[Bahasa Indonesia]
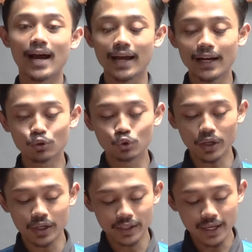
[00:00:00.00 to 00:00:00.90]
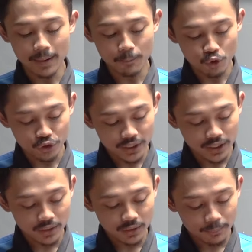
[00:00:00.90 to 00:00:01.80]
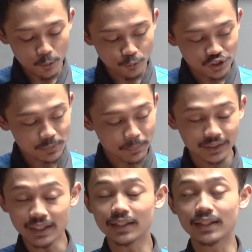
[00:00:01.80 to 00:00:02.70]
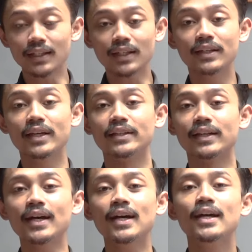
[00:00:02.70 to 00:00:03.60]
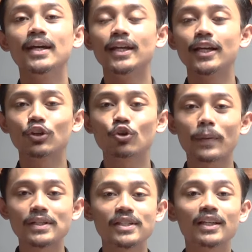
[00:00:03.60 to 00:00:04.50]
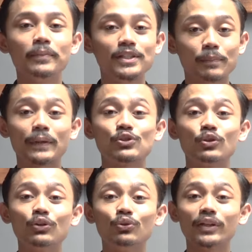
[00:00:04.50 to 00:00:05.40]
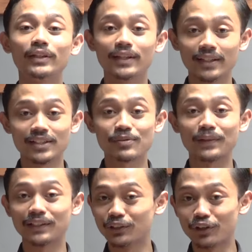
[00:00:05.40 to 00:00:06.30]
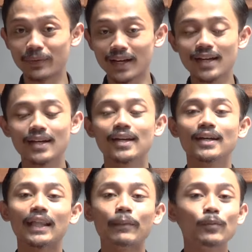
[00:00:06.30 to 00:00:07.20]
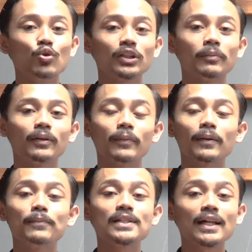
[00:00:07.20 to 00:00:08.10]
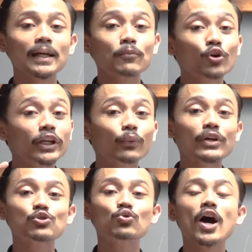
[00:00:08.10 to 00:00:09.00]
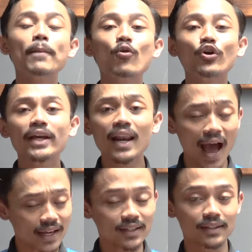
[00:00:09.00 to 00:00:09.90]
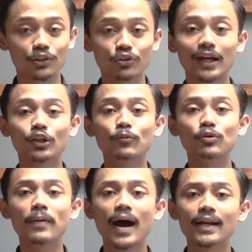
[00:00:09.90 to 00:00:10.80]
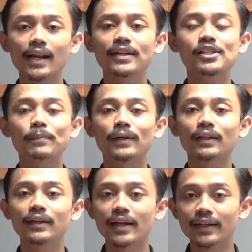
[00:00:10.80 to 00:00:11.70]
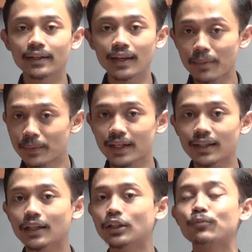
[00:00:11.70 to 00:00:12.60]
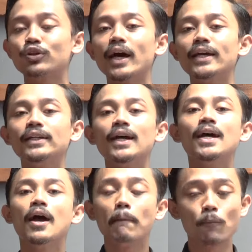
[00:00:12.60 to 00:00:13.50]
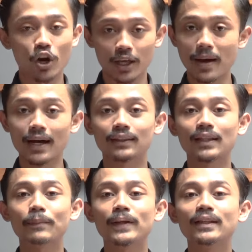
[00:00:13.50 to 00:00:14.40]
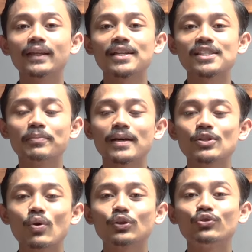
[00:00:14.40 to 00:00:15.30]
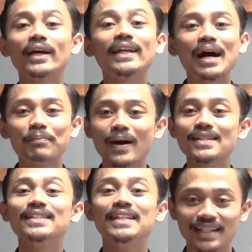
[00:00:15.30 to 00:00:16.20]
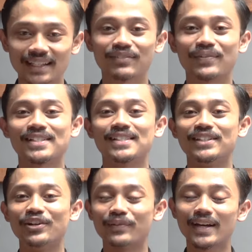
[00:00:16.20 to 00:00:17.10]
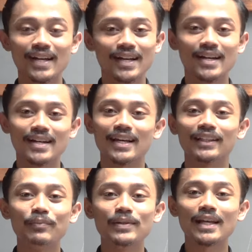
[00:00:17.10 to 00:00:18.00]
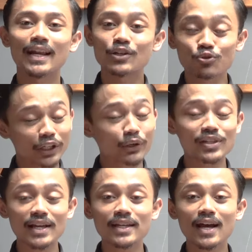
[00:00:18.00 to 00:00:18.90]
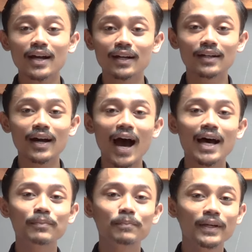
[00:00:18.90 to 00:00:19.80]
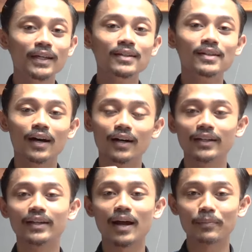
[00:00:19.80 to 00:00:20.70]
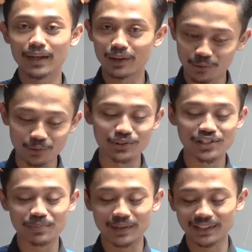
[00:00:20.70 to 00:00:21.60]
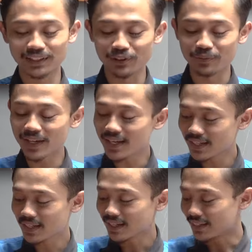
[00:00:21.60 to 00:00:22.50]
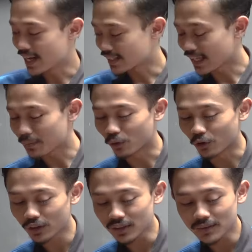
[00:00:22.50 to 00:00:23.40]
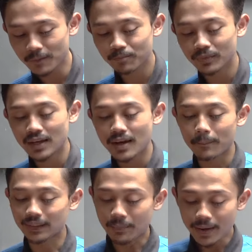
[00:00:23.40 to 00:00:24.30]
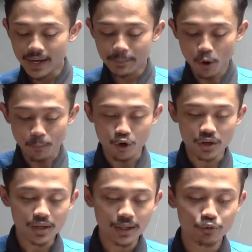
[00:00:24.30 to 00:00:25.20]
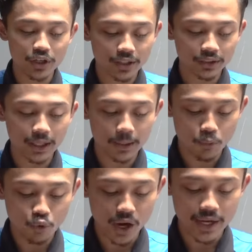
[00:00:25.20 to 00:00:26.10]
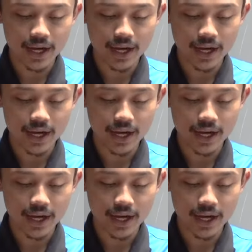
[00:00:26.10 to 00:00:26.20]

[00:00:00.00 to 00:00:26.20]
Nah, karena untuk uh, yang model popor seperti ini indennya itu pastinya lebih cepat juga untuk indennya ya, seperti itu Om ya. Tapi buat teman-teman misalnya mau request juga model lain gitu ya ataupun bahan lain seperti dari laminate ataupun lainnya boleh banget tapi nanti estimasi waktunya nambah sedikit pastinya Om ya. Nanti bisa langsung request aja ke admin uh, Ira seperti itu Om ya. Yang Tamhol Pertama popor, kemudian kita buka